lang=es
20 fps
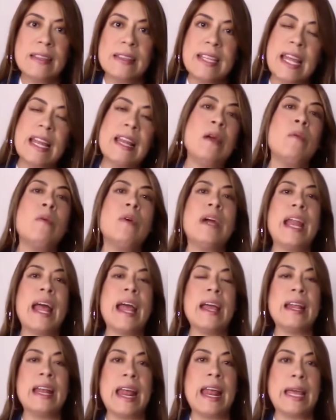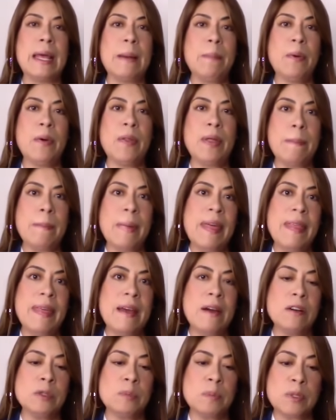tiene un gran equipo de médicos,